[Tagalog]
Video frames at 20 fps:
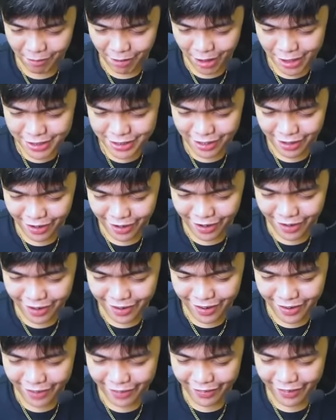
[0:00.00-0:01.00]

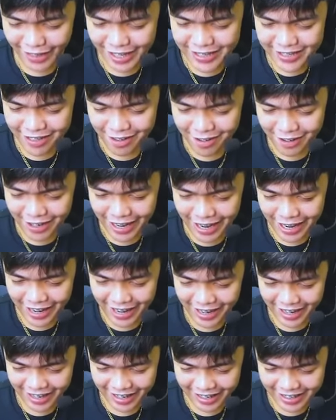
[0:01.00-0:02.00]
Moscow. Let's go,
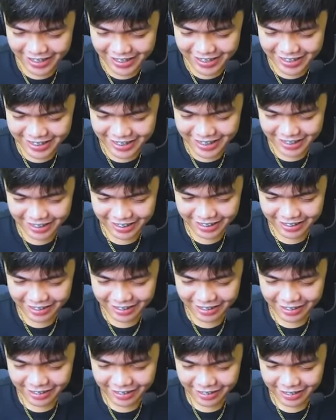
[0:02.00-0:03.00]
guys.
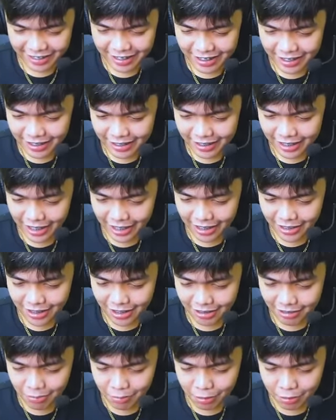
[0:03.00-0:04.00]
Kinata
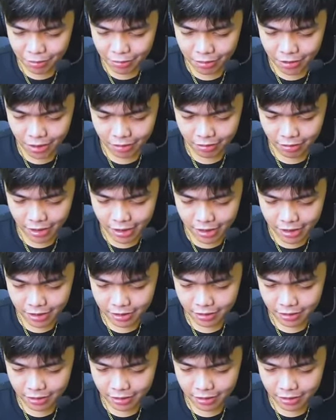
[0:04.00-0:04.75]
tong Bruno na to, bro.